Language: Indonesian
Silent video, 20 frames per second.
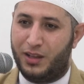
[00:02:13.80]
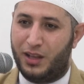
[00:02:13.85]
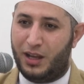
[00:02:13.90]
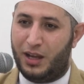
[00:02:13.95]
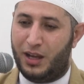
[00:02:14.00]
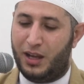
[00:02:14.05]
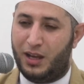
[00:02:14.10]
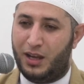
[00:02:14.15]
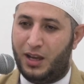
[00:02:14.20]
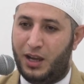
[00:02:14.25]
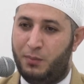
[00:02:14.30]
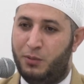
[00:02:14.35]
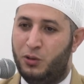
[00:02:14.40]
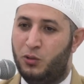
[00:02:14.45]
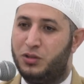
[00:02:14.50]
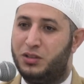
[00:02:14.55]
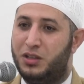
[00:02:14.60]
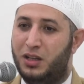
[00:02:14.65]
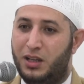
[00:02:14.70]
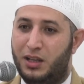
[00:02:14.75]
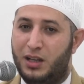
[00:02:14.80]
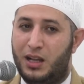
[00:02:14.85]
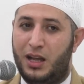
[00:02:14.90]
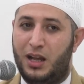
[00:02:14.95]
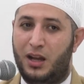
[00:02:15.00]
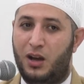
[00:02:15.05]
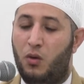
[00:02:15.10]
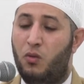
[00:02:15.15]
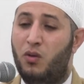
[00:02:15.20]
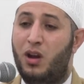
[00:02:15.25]
ya, Ibnu
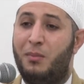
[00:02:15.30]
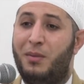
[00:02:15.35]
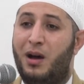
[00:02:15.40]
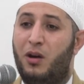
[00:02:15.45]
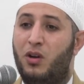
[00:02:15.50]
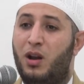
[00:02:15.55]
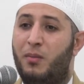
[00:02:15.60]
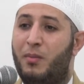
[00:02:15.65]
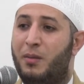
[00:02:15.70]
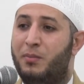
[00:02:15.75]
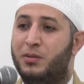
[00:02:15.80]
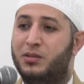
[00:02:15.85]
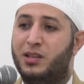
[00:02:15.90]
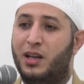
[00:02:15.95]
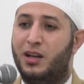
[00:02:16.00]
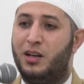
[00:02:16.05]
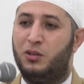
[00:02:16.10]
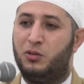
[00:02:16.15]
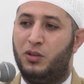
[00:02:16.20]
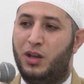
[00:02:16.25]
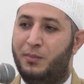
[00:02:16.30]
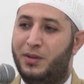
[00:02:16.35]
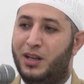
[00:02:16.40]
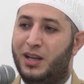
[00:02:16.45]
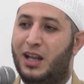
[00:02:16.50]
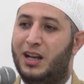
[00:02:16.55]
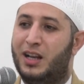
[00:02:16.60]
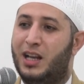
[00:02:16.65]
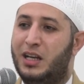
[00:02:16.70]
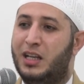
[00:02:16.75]
Sina, ulama-ulama besar itu yang
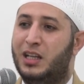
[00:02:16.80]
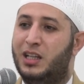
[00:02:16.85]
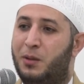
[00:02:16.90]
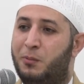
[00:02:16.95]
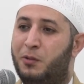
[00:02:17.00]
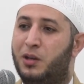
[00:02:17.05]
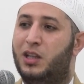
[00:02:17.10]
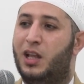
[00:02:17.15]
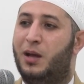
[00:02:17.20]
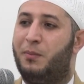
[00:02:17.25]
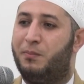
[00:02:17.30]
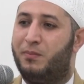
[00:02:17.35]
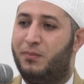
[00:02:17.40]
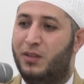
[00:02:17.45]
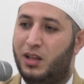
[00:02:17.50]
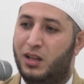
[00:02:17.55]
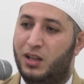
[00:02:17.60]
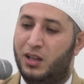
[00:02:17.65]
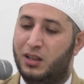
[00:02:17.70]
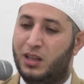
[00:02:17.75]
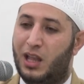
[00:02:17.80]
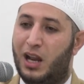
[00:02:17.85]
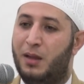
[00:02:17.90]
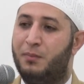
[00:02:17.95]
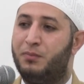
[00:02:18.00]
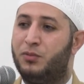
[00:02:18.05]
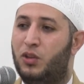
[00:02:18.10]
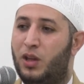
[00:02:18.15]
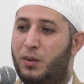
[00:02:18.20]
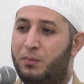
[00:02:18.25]
meninggalkan kitab-kitab
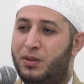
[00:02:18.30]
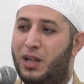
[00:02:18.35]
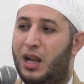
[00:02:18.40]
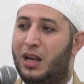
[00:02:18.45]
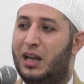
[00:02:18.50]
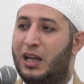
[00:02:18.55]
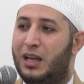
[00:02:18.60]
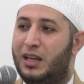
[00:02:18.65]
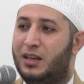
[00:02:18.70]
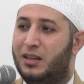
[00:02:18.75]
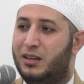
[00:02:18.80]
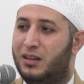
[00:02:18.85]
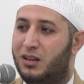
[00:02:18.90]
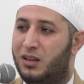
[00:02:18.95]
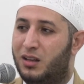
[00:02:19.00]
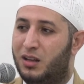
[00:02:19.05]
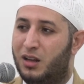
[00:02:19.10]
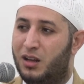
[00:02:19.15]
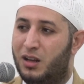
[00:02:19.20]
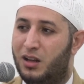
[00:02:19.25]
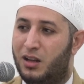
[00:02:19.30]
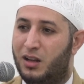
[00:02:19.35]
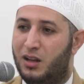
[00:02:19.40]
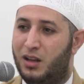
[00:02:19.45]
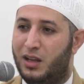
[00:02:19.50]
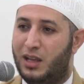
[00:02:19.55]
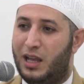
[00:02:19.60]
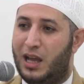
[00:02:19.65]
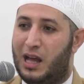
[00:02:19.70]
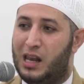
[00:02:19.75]
dalam tip dan lain.
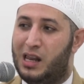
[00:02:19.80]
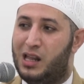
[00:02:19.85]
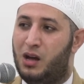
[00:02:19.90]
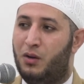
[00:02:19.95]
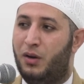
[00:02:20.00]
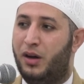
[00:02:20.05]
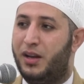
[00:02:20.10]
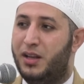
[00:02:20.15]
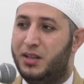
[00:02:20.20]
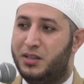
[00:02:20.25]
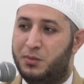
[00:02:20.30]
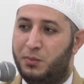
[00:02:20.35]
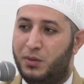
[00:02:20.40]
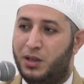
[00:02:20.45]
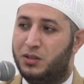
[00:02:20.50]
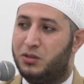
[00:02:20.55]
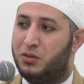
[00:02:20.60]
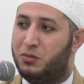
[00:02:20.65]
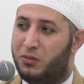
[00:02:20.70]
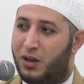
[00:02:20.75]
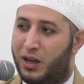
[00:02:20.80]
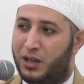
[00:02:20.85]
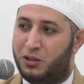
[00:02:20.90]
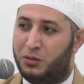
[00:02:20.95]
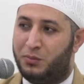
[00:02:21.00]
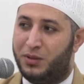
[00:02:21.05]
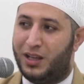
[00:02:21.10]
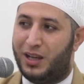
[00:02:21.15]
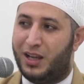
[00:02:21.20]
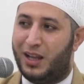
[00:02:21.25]
Ya, Al-Khawarizmi, semua
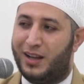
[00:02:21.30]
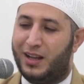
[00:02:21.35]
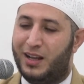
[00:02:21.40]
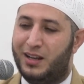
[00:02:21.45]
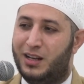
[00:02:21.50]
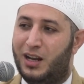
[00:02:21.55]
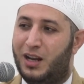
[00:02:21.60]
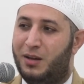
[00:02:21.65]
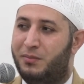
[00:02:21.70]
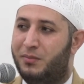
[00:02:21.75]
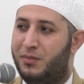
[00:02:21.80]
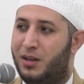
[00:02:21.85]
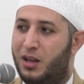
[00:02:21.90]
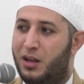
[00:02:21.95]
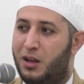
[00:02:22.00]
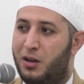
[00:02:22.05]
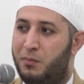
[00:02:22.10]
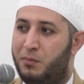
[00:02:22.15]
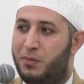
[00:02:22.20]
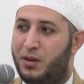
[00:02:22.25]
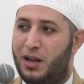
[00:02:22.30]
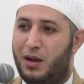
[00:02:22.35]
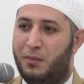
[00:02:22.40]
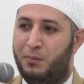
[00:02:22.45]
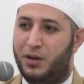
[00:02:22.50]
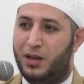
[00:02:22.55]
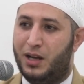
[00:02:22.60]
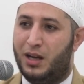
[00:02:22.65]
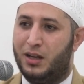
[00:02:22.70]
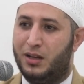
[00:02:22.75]
itu meninggalkan dalam
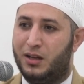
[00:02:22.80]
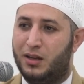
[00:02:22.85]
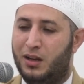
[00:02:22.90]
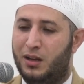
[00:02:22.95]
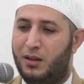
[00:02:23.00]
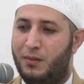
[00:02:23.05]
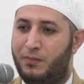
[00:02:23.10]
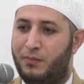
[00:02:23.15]
bidang-bidang